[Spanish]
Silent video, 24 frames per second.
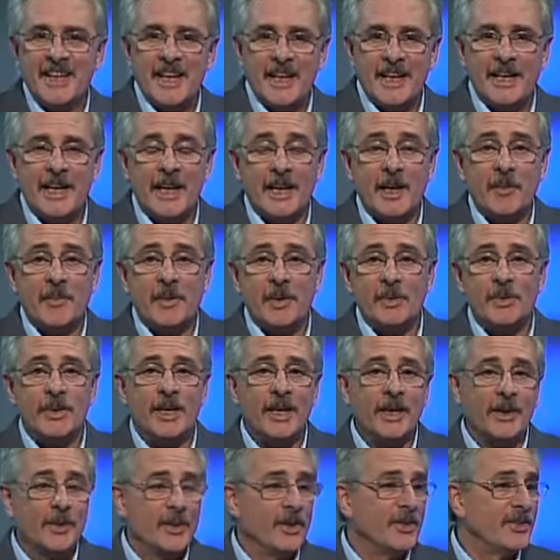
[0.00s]
Y la gran
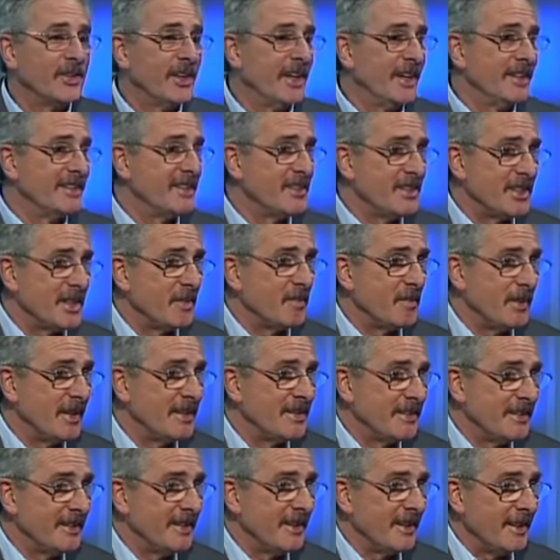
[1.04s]
pregunta que uno se hace
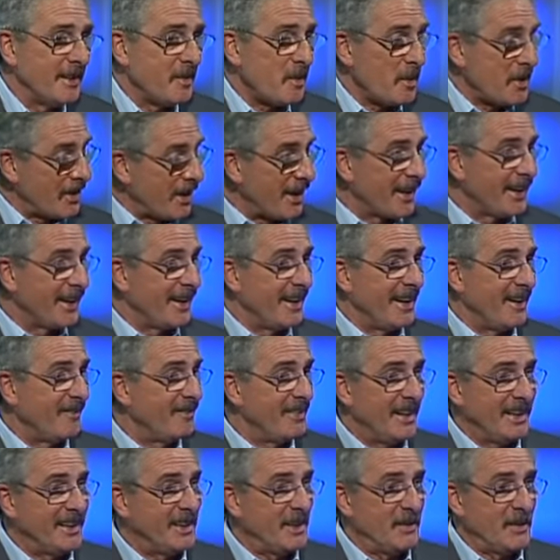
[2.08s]
siempre es si es verdad que la
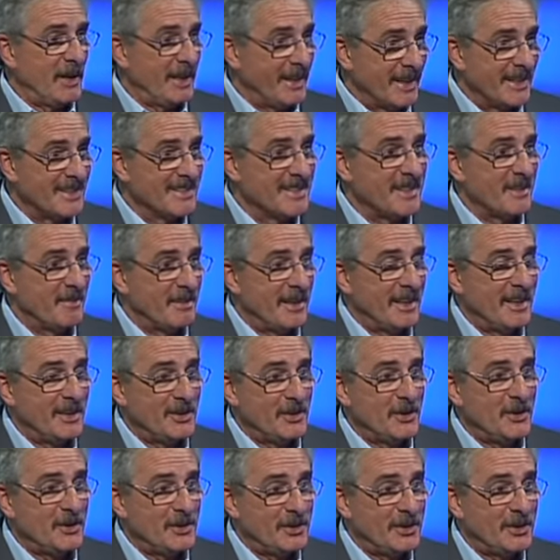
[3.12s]
plata no alcanza
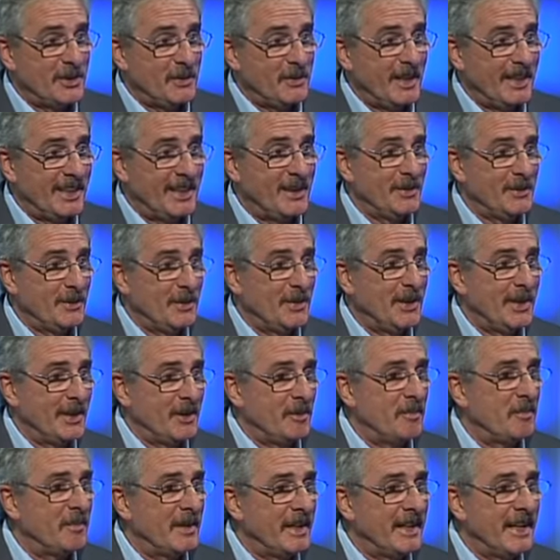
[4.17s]
para todos en el básquetbol, es
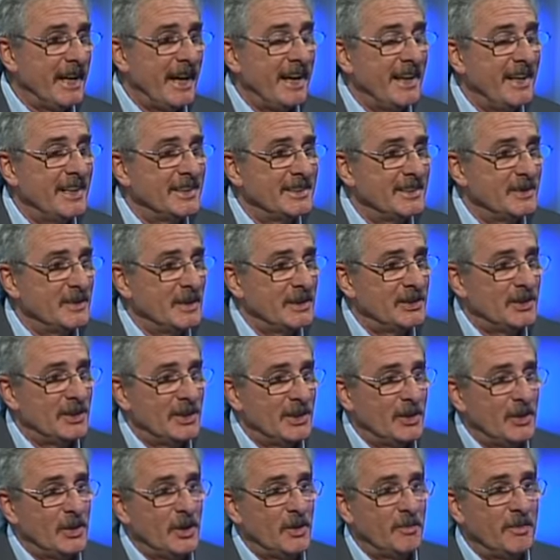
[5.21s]
complicada la
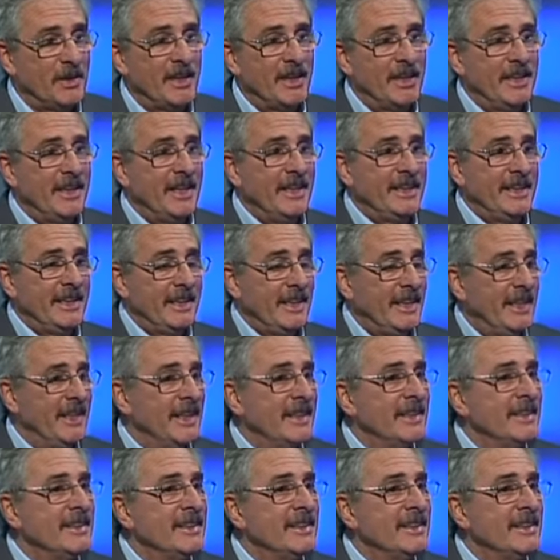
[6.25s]
situación económica de la liga.